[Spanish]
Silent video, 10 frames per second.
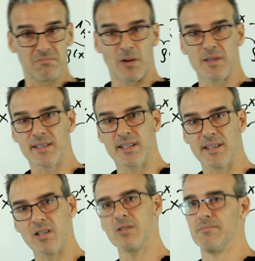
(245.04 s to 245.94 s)
¿Lo habéis
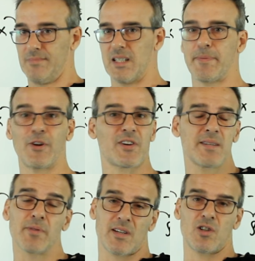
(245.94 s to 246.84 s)
entendido? Espero que
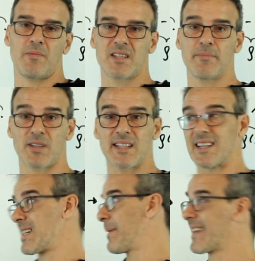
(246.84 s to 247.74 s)
sí, porque es lo más
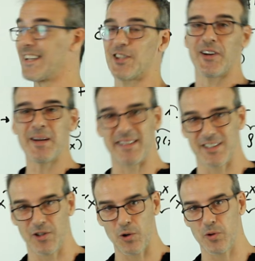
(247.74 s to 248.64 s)
importante, saber qué teorema
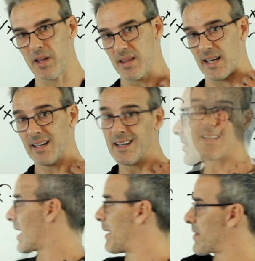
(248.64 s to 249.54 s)
tengo que utilizar.
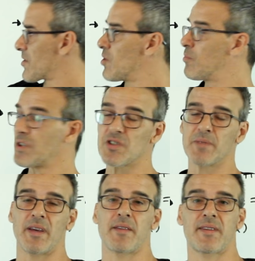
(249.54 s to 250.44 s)
A veces son buenos
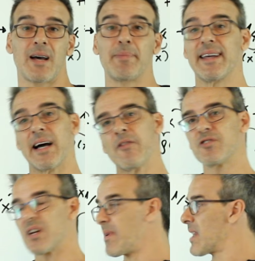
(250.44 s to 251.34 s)
y me dicen, aplicando
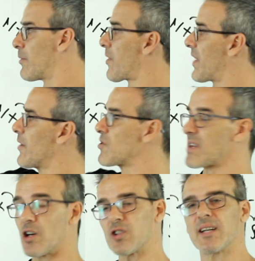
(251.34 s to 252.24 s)
el teorema de Bolzano
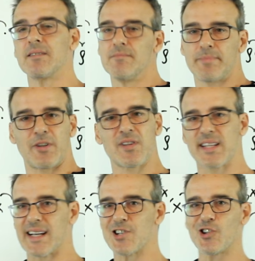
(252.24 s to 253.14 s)
se cortan, pero en
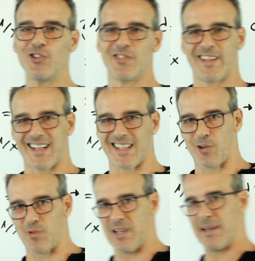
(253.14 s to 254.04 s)
este caso era
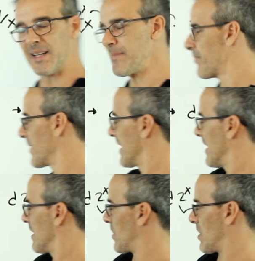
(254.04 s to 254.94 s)
tal cual, ¿vale?
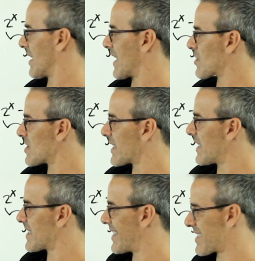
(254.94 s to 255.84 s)
Bueno, el caso es
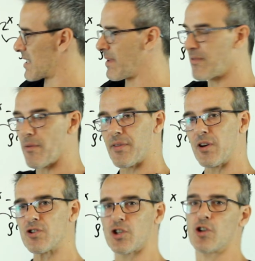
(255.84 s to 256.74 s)
que si esta es mi
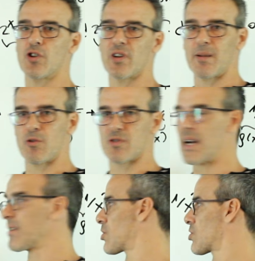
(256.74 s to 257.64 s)
función, solo tengo que
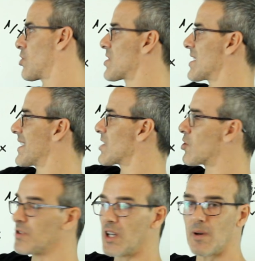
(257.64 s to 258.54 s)
demostrar dos cosas, que es
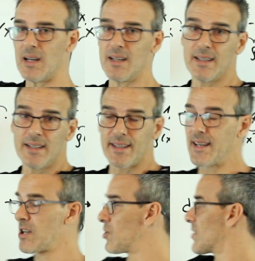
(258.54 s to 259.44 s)
continua
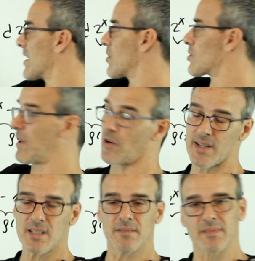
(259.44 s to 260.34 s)
y encontrar dos
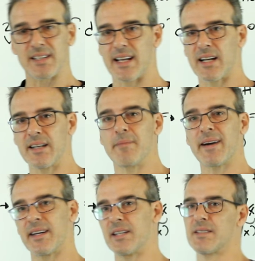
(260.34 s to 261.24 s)
valores que tengan
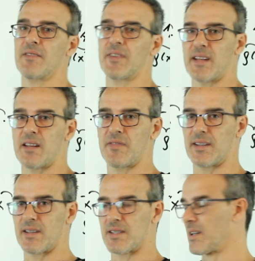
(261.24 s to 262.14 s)
imágenes de
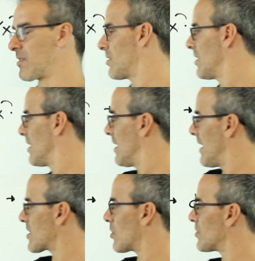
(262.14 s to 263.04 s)
diferente signo.
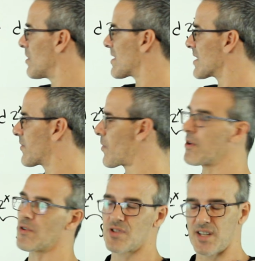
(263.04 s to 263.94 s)
¿Es continua esta
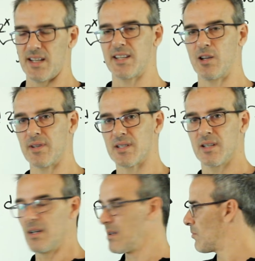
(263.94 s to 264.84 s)
función? Sí, sí lo es.
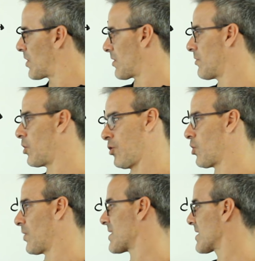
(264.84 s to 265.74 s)
Bueno, no,
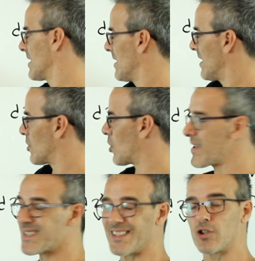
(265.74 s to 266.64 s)
no lo es. No
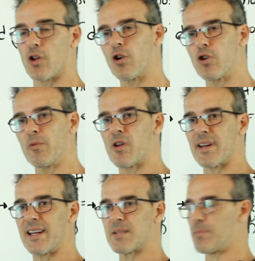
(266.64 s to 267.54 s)
lo es en todos los números
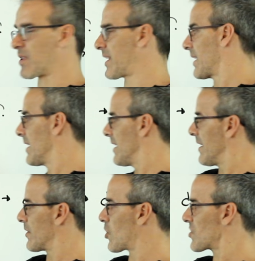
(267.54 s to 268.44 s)
reales porque
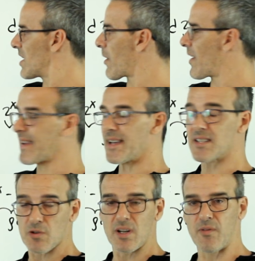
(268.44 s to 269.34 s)
2 elevado a
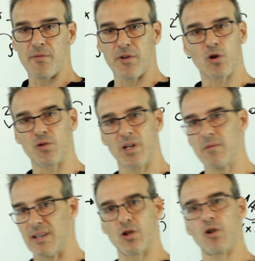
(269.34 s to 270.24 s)
x es una función
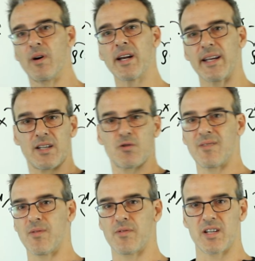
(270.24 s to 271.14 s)
continua en todo r, es
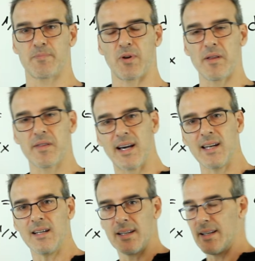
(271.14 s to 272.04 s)
una función
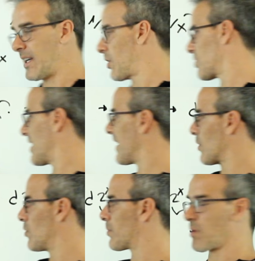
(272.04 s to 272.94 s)
exponencial y no tiene
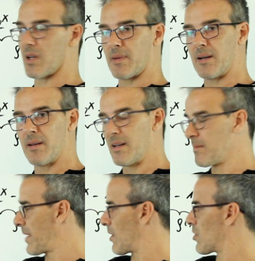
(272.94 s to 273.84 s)
ningún problema.
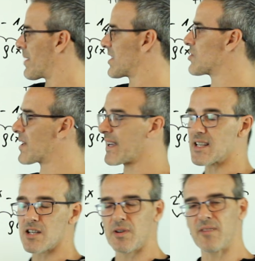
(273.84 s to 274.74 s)
Pero 1 partido entre
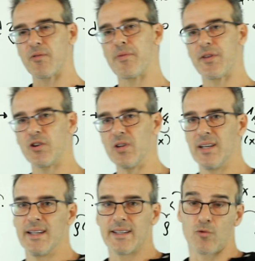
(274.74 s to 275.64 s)
x es una función
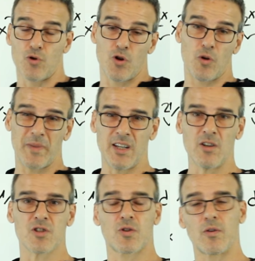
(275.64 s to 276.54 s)
cuyo
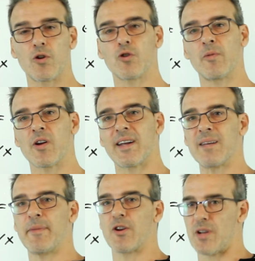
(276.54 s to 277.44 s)
dominio es todos los números
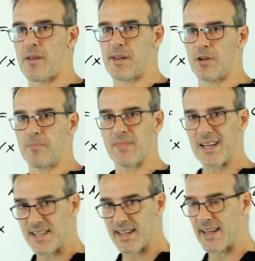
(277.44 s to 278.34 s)
reales menos el 0.
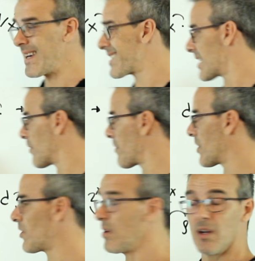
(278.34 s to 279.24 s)
Así que esta
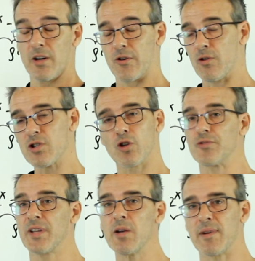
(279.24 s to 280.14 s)
función no es
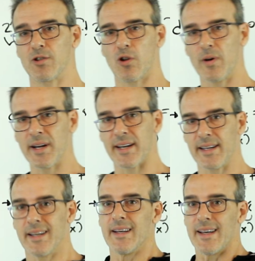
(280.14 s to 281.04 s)
continua en todo
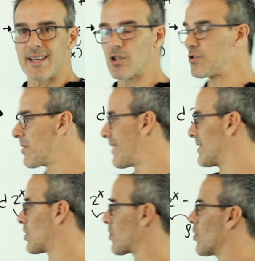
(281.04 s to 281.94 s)
r, es continua
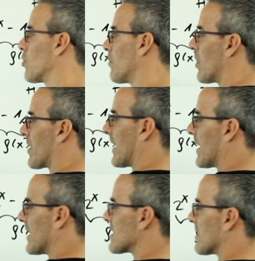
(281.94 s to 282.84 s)
en todos los números
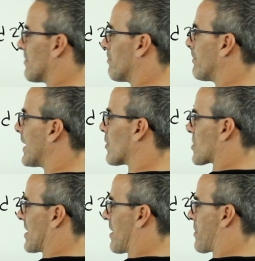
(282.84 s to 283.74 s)
reales
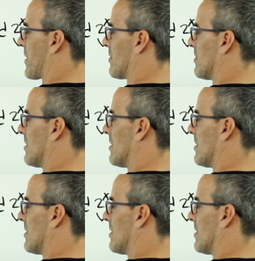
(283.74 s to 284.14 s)
menos en el 0.